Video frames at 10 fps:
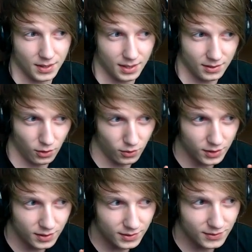No,
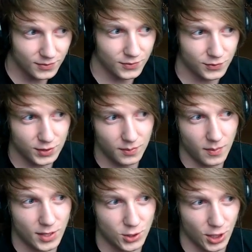e, w tym
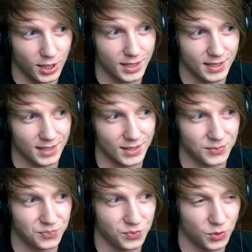momencie
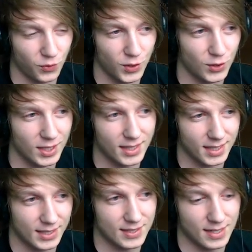to wygląda na
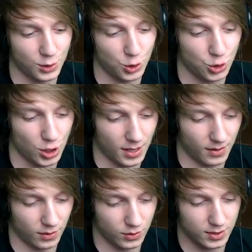takiej zasadzie,
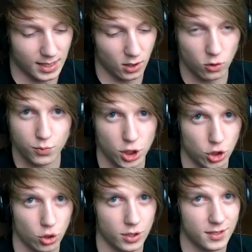że zostaje on
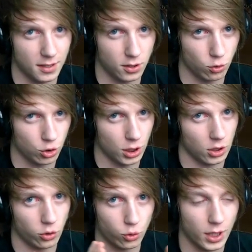przeniesiony z jednej drużyny
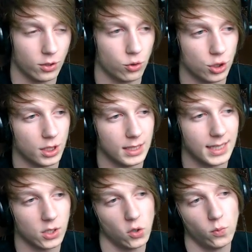do drugiej drużyny i
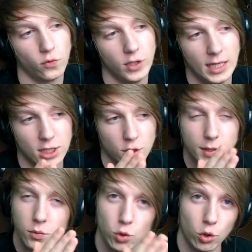jak on mówi, że
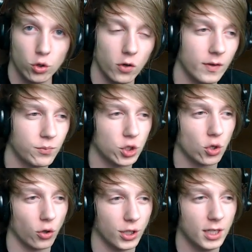będą to nowe
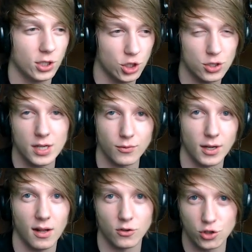przygody just down the
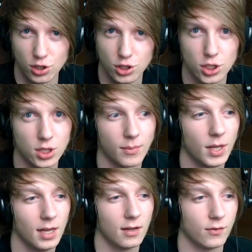hall, czyli gdzieś tam
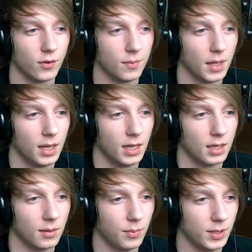w
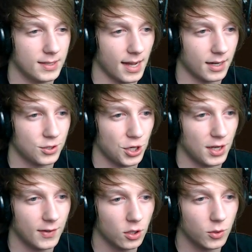e, Blizzardzie.
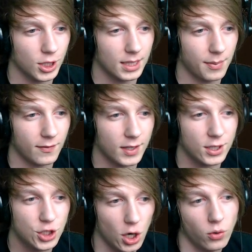Nie wiadomo tak naprawdę,
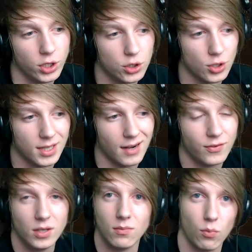gdzie on jeszcze
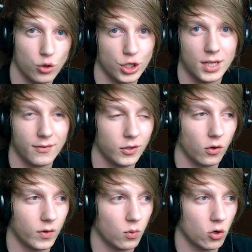trafi, może trafi do
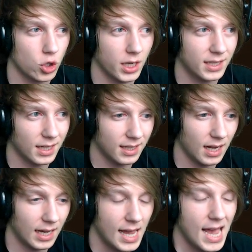Overwatcha i tak
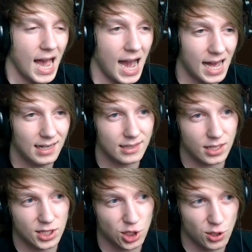dalej, ale
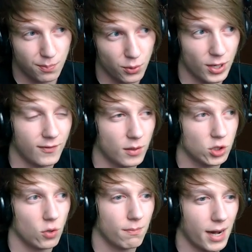też pojawiają
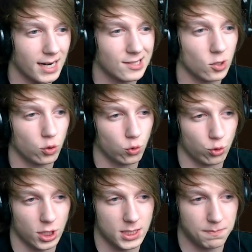się bardzo
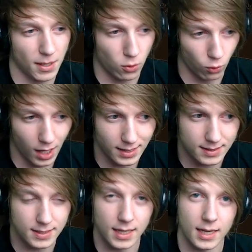duże
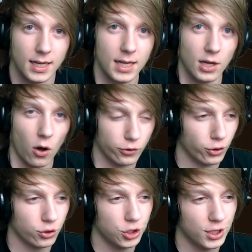spekulacje
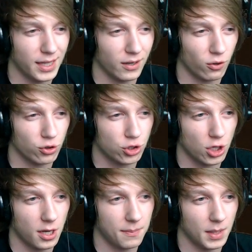odnośnie tego,
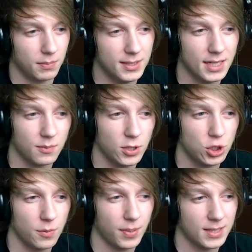że Blizzard
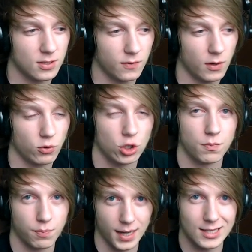będzie pracował, czy
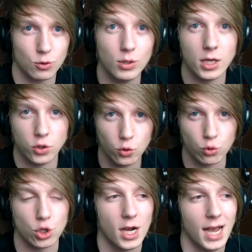pracuje
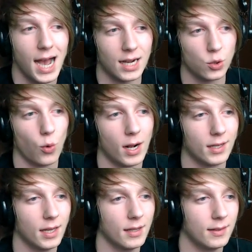już
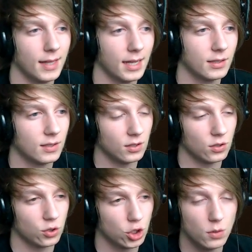aktualnie nad
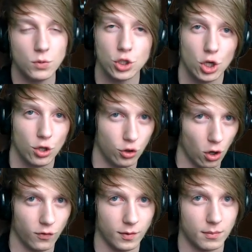czymś
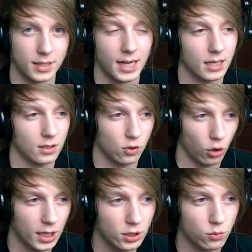nowym, na
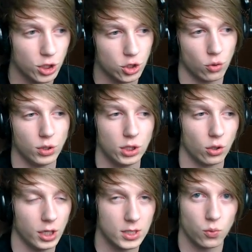Kolejną rzeczą, i
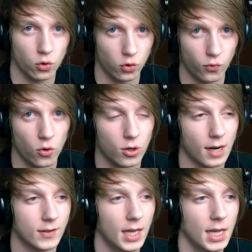to nie jest World of
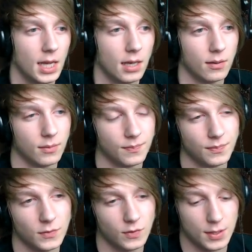Warcraft,
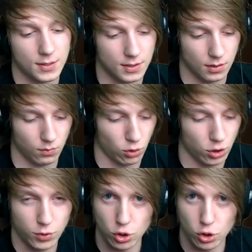więc może być to